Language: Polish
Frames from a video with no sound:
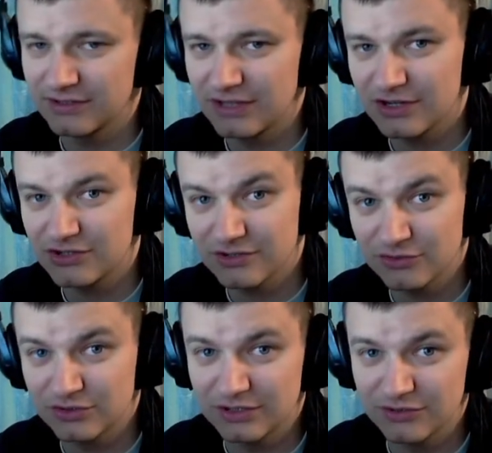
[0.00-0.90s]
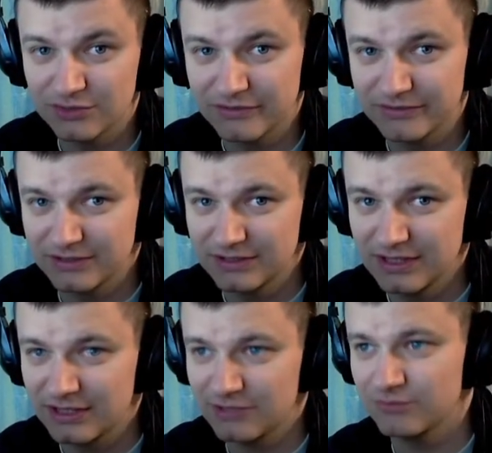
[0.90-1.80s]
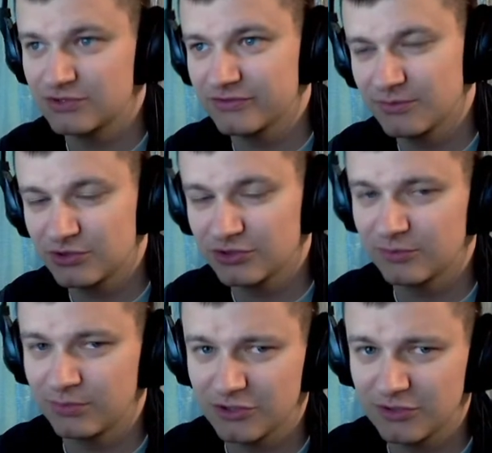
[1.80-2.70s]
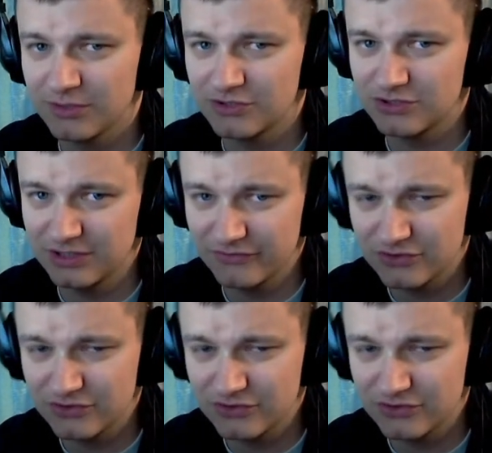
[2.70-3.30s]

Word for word: ja się odnajduję w tych grach, czy wam się to podoba, czy nie.